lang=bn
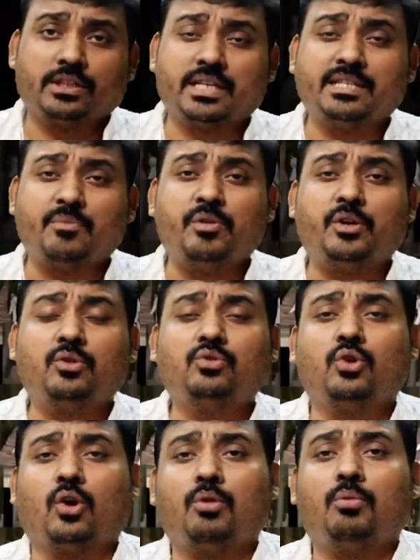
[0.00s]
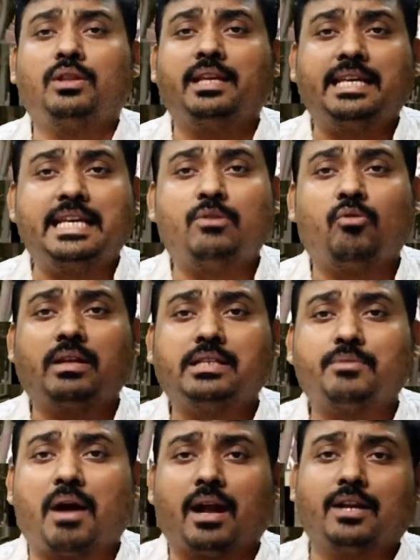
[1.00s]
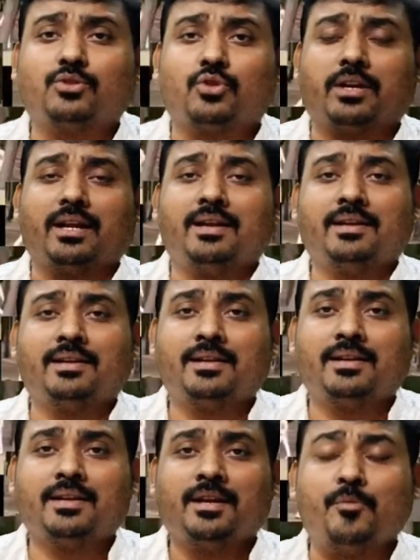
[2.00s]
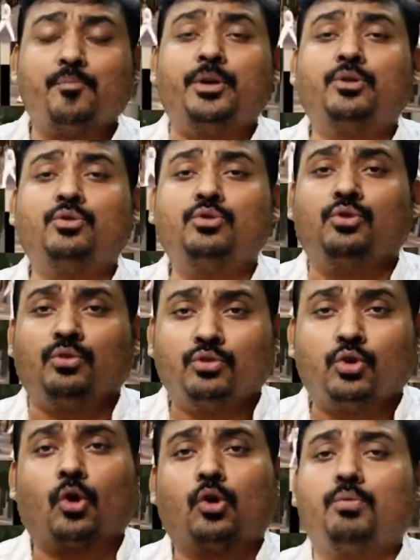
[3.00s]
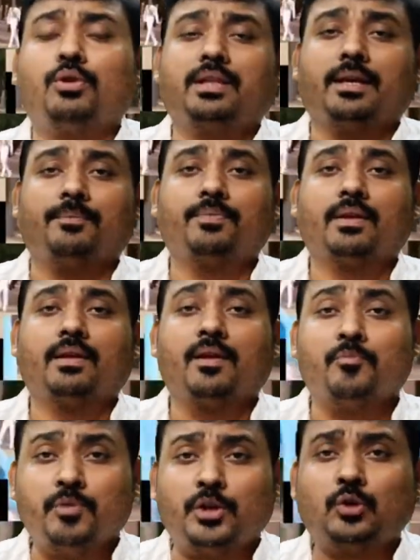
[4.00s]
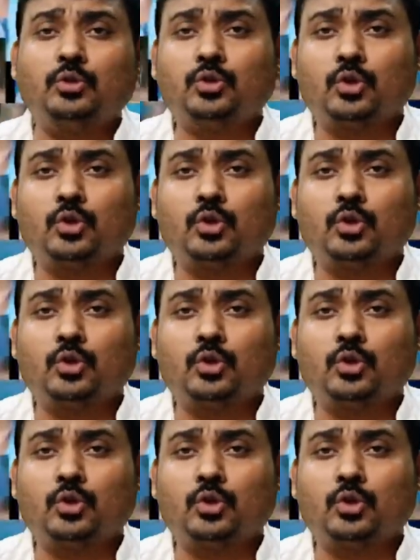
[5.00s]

বলছে যে মিঠুন চক্রবর্তী কি করেছে বাংলার জন্যে মিঠুন চক্রবর্তী মিঠুন